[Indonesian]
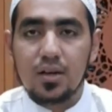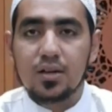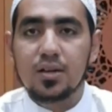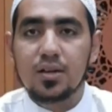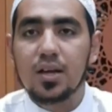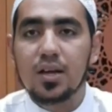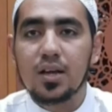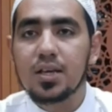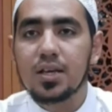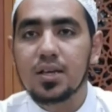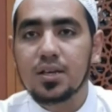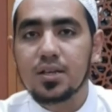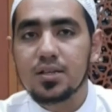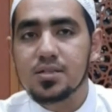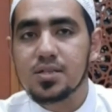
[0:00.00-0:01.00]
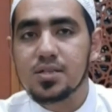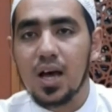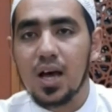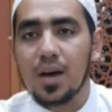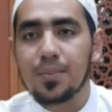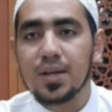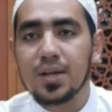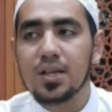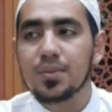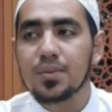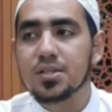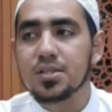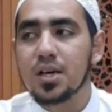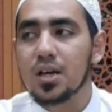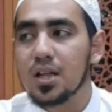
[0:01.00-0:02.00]
dari sahabat Nabi
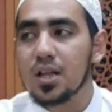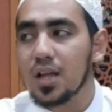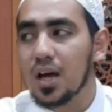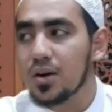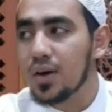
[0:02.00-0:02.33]
Shallallahu